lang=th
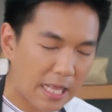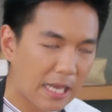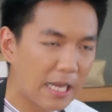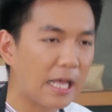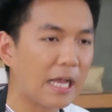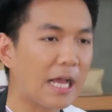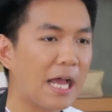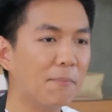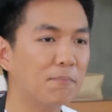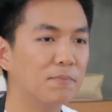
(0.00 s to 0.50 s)
นั่
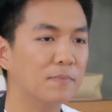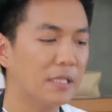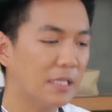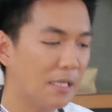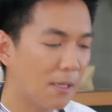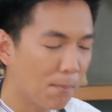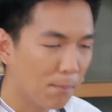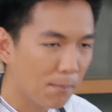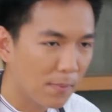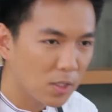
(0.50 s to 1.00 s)
นแหละครับ
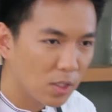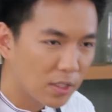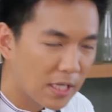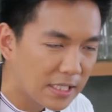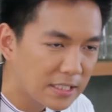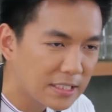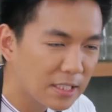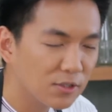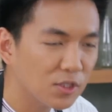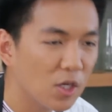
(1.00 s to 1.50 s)
มายอง
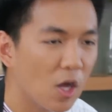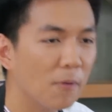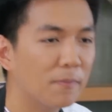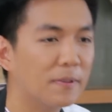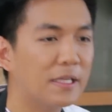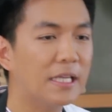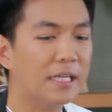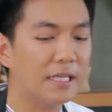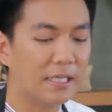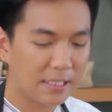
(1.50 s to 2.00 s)
เนสที่เราชอ
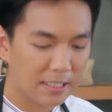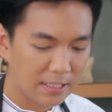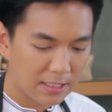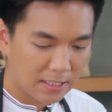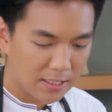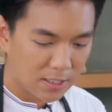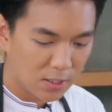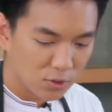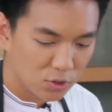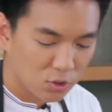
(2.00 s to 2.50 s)
บกิน
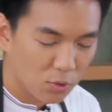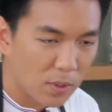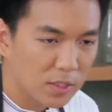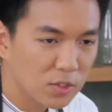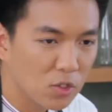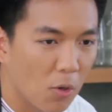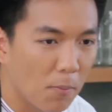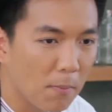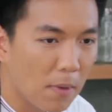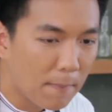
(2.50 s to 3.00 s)
ส่วน
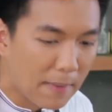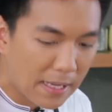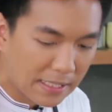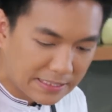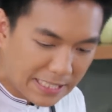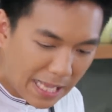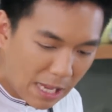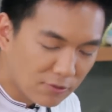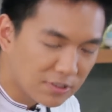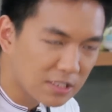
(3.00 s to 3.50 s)
ผสมประมา
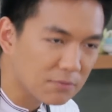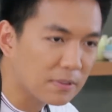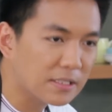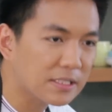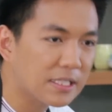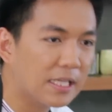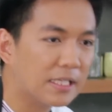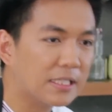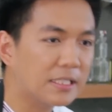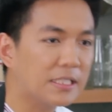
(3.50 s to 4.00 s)
ณ
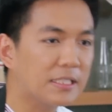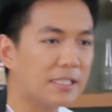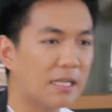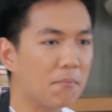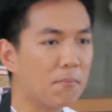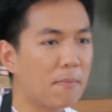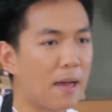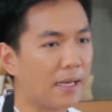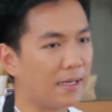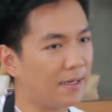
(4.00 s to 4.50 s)
90%คือ
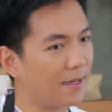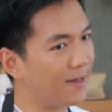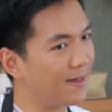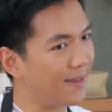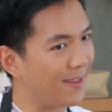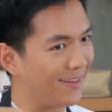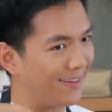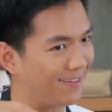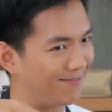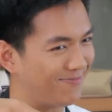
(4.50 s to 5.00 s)
น้ำมันนั่
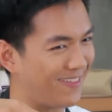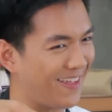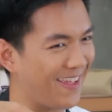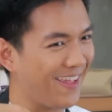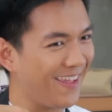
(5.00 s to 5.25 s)
นเอง